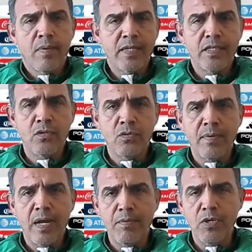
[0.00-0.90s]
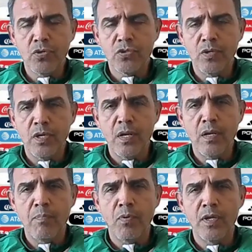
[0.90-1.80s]
ha sido maravilloso
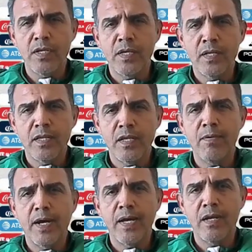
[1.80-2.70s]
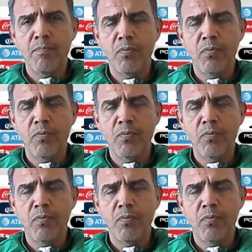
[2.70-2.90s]
el, poder trabajar,